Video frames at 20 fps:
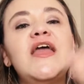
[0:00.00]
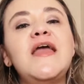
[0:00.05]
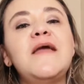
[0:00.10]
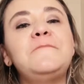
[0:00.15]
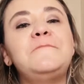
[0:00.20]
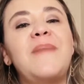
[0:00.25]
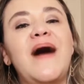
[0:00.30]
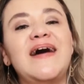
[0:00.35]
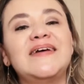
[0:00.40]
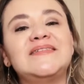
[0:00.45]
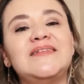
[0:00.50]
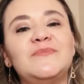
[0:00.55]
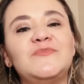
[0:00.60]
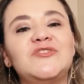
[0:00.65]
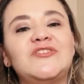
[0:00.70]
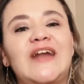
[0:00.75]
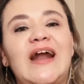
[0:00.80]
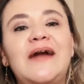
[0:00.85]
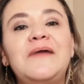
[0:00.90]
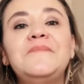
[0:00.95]
e passa a
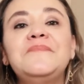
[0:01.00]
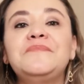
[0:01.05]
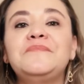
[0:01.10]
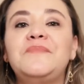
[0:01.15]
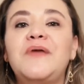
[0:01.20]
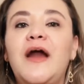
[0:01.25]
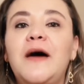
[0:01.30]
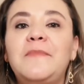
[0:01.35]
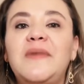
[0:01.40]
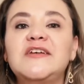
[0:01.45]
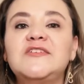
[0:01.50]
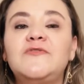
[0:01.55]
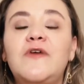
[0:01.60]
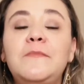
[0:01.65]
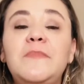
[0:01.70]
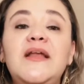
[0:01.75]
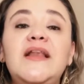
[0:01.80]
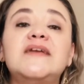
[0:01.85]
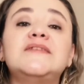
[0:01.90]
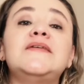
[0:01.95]
mostrar para mais
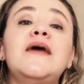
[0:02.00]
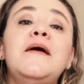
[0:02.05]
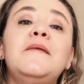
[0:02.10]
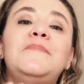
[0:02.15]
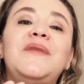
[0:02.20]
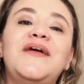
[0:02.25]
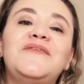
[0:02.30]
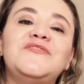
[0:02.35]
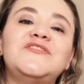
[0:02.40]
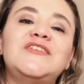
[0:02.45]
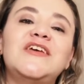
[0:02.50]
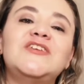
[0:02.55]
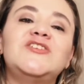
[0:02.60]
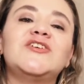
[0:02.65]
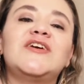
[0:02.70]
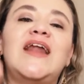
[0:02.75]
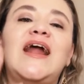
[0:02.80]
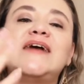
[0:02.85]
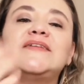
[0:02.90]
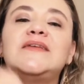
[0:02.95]
famílias. Para você de
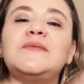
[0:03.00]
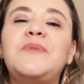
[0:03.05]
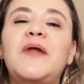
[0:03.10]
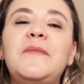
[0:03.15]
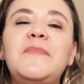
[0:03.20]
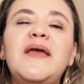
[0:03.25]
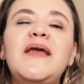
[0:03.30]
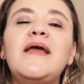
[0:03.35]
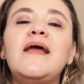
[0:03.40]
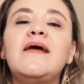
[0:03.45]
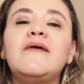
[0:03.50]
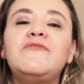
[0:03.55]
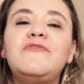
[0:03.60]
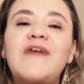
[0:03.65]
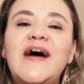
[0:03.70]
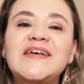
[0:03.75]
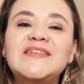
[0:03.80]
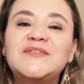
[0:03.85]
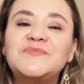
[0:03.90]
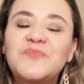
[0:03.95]
graça e para mim
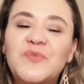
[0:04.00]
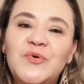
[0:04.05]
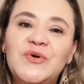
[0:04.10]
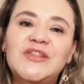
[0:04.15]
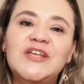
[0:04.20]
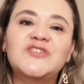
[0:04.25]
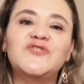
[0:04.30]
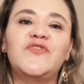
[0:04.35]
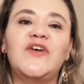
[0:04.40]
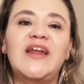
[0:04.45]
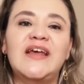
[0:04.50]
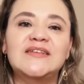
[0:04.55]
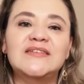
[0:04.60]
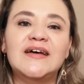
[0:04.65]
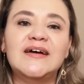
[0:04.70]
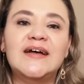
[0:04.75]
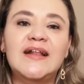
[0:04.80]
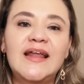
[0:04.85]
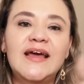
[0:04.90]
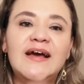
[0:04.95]
faz muita diferença.
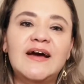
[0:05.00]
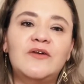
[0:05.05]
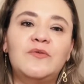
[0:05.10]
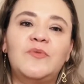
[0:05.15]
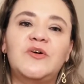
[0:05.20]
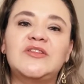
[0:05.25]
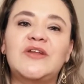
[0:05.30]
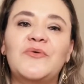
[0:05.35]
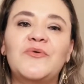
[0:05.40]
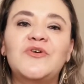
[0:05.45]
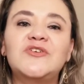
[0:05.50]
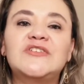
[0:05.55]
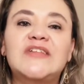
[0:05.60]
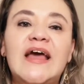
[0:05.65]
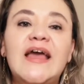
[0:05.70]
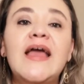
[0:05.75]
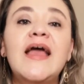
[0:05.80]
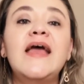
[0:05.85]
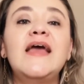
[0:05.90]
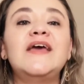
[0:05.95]
Clica no botão
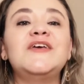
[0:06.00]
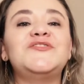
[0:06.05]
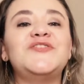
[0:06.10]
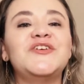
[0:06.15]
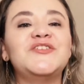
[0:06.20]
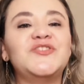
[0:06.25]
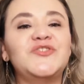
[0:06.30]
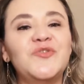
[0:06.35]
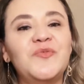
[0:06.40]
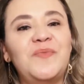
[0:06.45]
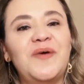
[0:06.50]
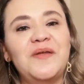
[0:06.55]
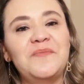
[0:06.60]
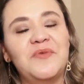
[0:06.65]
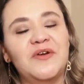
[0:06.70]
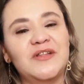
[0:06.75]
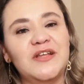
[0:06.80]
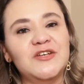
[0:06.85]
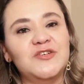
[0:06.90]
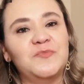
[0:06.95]
gostei, isso é super
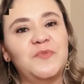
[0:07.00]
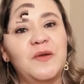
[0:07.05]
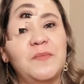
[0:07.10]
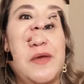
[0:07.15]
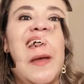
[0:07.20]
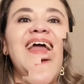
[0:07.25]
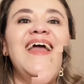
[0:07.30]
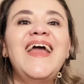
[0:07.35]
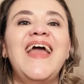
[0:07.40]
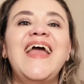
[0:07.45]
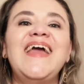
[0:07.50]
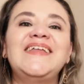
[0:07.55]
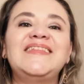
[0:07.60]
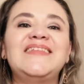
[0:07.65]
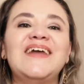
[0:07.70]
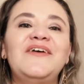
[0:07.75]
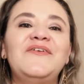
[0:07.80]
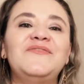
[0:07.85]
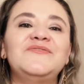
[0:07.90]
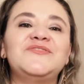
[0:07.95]
importante para mim.
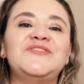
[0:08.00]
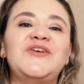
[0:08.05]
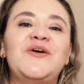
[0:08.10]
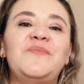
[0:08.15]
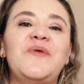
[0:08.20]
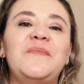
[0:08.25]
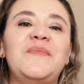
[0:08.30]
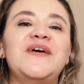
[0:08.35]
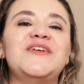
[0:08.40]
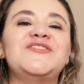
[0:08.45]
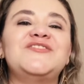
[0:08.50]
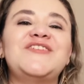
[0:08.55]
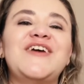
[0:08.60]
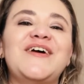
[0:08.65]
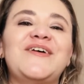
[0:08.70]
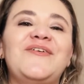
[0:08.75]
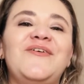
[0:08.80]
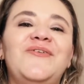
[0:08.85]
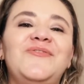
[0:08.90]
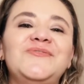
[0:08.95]
Então, seu bebê
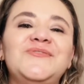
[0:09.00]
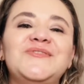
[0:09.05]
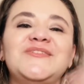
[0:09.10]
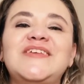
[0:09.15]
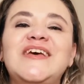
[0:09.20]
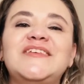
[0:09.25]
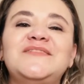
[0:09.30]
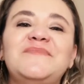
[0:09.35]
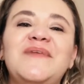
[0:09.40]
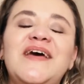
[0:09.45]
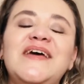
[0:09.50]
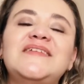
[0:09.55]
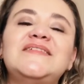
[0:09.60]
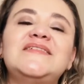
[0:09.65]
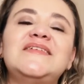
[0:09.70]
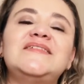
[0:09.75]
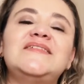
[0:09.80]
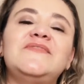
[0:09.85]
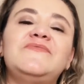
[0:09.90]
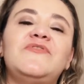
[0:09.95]
chegou nos seis
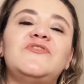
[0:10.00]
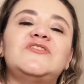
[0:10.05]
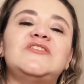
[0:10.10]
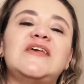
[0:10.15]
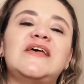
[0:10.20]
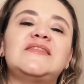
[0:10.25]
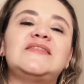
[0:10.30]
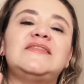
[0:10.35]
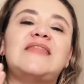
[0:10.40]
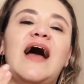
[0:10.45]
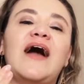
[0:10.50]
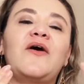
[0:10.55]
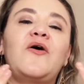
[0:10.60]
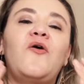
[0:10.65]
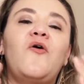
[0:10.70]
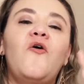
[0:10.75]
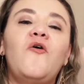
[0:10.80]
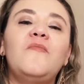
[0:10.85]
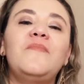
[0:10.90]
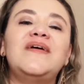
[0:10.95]
meses e você está
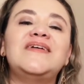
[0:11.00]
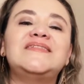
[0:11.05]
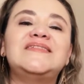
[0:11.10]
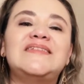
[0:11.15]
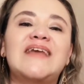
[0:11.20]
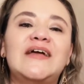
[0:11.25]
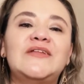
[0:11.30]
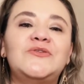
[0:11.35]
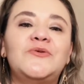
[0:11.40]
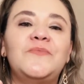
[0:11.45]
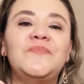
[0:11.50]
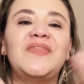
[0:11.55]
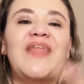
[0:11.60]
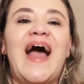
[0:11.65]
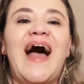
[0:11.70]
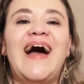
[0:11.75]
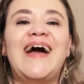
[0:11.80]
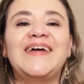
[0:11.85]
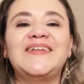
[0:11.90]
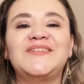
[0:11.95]
começando
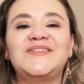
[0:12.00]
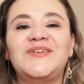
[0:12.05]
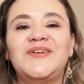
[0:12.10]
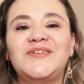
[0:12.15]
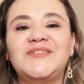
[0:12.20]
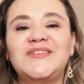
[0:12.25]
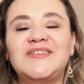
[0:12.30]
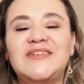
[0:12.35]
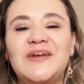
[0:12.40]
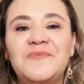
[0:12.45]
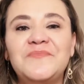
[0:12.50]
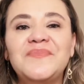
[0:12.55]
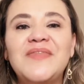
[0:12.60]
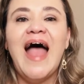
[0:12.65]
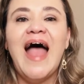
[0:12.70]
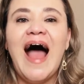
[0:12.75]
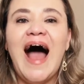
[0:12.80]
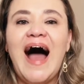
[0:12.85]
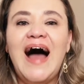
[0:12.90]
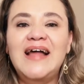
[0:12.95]
a introdução
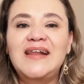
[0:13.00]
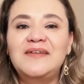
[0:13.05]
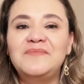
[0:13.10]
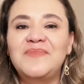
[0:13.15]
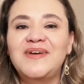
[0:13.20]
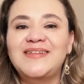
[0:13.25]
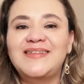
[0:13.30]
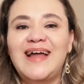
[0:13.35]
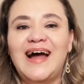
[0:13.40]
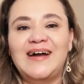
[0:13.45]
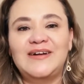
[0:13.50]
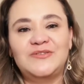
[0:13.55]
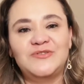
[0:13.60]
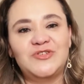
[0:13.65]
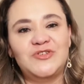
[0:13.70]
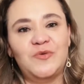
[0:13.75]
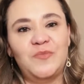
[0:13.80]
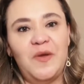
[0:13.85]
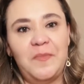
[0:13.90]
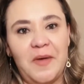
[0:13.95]
alimentar do
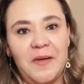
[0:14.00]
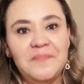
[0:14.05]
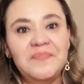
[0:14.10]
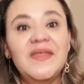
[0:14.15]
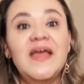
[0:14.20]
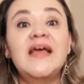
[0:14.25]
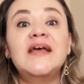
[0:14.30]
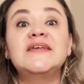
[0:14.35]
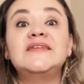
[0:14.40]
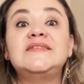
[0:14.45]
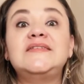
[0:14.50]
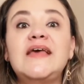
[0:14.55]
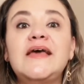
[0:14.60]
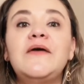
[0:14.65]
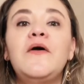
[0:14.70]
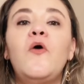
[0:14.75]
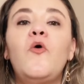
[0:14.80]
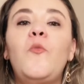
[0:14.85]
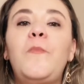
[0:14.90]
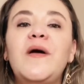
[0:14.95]
seu bebê.
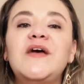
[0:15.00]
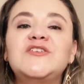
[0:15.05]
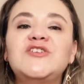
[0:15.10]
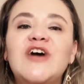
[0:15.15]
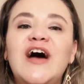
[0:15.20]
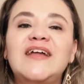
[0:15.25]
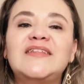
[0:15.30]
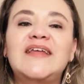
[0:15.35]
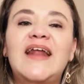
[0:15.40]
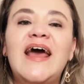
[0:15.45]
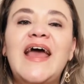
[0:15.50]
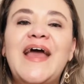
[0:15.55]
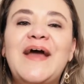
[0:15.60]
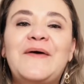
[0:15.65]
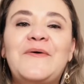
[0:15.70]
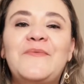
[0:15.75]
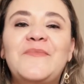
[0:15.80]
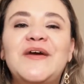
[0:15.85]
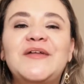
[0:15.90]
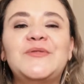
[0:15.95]
Se o pediatra
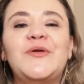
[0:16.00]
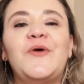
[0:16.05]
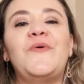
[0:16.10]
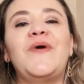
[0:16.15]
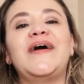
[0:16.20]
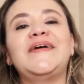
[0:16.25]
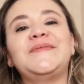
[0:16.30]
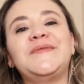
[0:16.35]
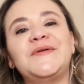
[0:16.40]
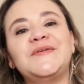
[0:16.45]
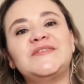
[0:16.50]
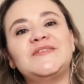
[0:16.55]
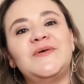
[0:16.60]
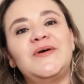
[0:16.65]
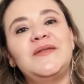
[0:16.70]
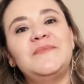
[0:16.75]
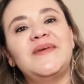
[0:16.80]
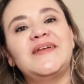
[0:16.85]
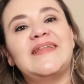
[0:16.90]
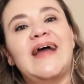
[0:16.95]
recomendou a introdução
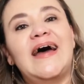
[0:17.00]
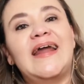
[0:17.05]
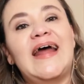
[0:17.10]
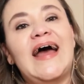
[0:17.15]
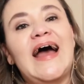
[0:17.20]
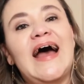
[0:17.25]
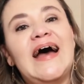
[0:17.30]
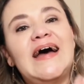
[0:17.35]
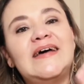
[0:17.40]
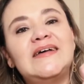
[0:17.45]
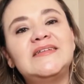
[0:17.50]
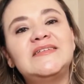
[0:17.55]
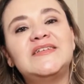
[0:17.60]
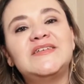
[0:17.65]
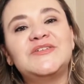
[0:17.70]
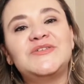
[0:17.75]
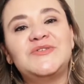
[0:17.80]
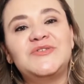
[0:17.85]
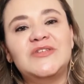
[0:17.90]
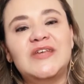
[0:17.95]
alimentar
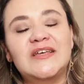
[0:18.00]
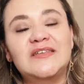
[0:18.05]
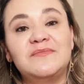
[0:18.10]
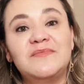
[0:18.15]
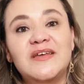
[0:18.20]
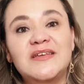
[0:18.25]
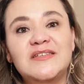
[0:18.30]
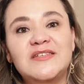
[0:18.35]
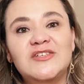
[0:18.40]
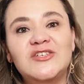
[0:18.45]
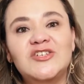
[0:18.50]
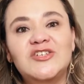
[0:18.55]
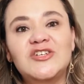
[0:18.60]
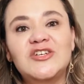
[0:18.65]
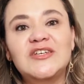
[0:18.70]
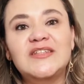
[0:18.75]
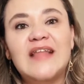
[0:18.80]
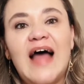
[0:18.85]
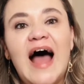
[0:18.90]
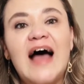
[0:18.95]
antes dos seis meses de
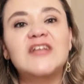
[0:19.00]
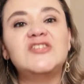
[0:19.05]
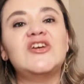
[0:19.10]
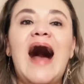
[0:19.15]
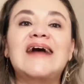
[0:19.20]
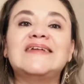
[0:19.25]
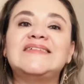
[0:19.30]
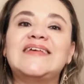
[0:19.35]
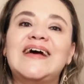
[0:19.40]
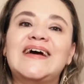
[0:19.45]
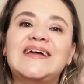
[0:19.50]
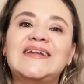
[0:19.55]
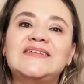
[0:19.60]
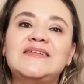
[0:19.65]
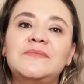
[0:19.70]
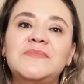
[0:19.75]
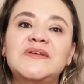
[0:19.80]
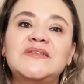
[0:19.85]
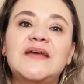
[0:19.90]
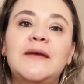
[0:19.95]
idade, as regras
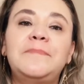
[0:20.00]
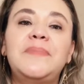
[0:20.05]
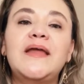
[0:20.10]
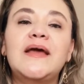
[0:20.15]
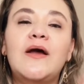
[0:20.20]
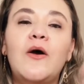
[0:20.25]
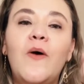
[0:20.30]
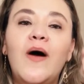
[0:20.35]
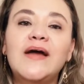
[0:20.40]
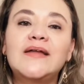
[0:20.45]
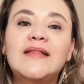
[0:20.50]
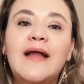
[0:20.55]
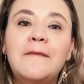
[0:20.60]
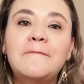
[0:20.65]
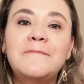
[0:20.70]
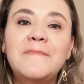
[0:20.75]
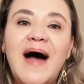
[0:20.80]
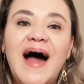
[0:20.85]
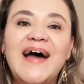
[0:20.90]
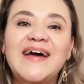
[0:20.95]
também se aplicam ainda
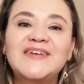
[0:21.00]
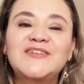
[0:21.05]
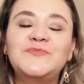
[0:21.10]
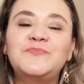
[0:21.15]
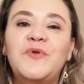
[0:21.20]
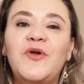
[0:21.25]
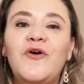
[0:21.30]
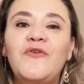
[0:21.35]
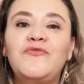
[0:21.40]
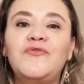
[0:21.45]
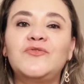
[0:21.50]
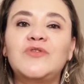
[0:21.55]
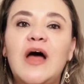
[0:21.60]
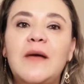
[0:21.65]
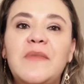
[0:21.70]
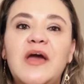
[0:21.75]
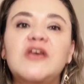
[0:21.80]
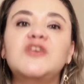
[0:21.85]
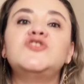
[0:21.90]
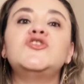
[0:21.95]
mais
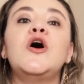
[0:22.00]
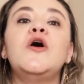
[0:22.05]
profundamente,